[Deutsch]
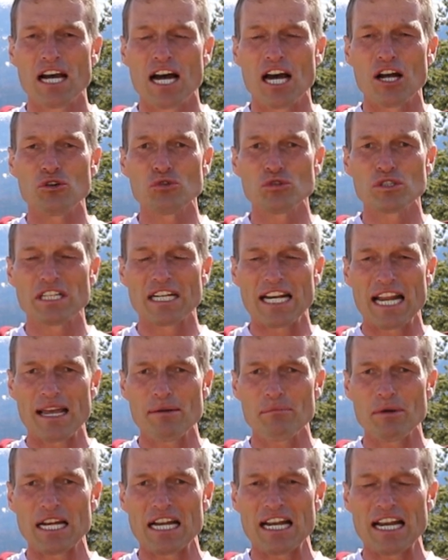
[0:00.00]
Ein
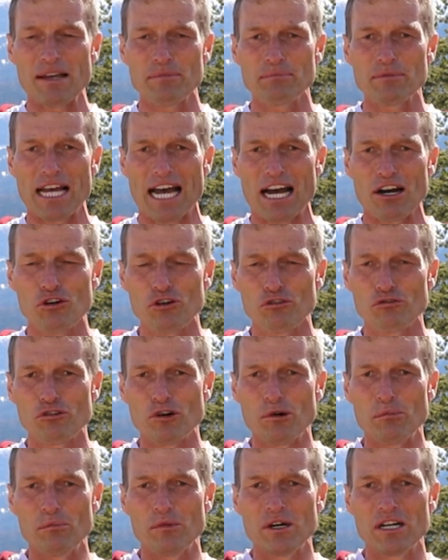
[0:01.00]
Unternehmen lebt auch
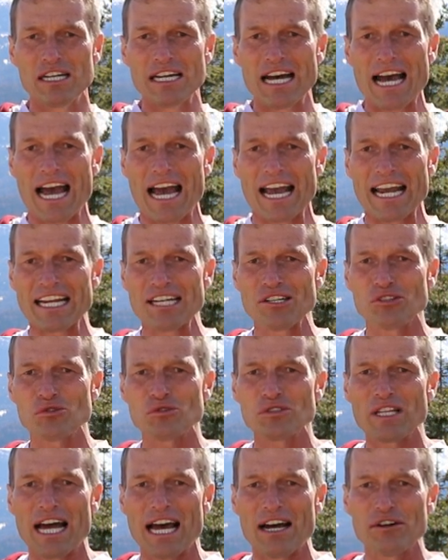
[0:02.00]
vom Ein-
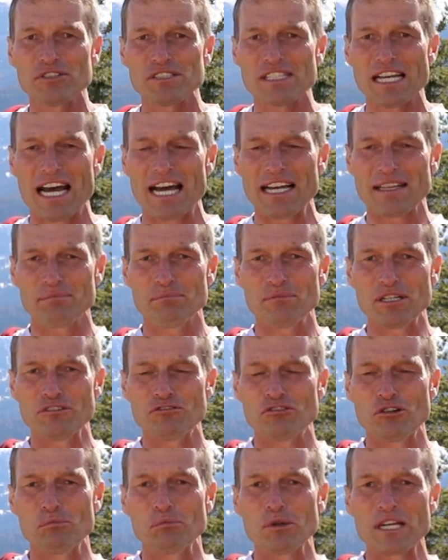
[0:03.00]
und Ausatmen,
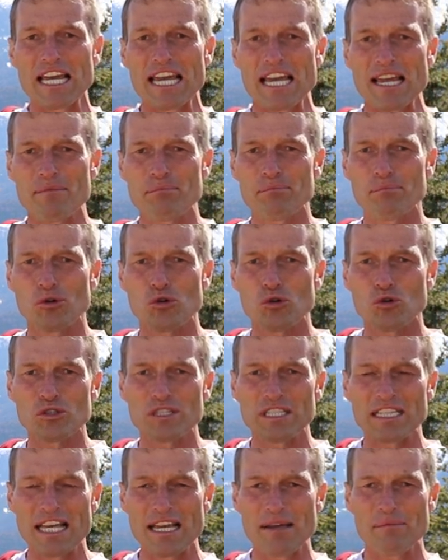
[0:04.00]
vom Geben
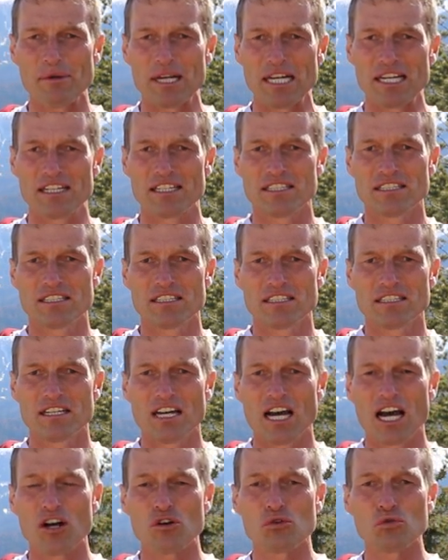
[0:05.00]
und Nehmen.
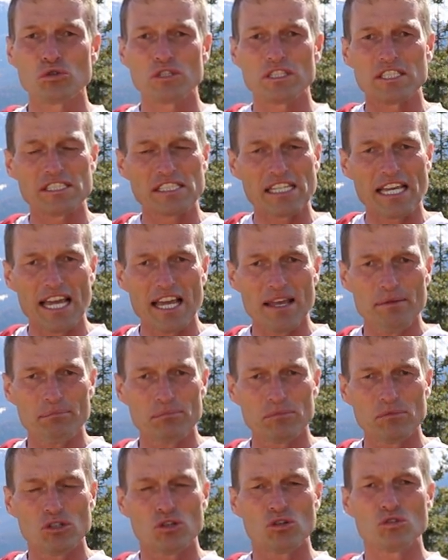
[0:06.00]
Ein gutes
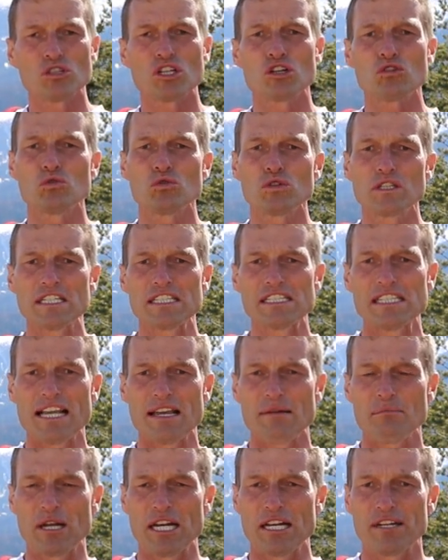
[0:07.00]
Geben und ein gutes
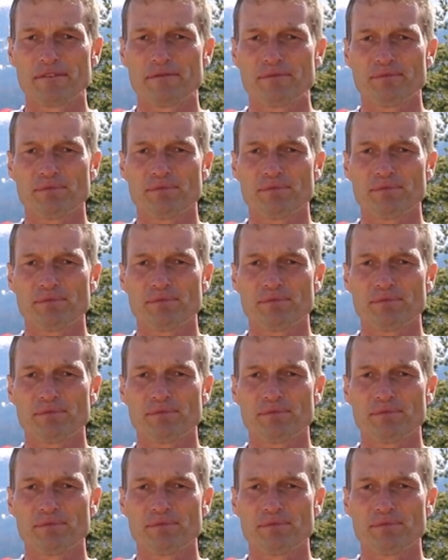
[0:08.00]
Nehmen.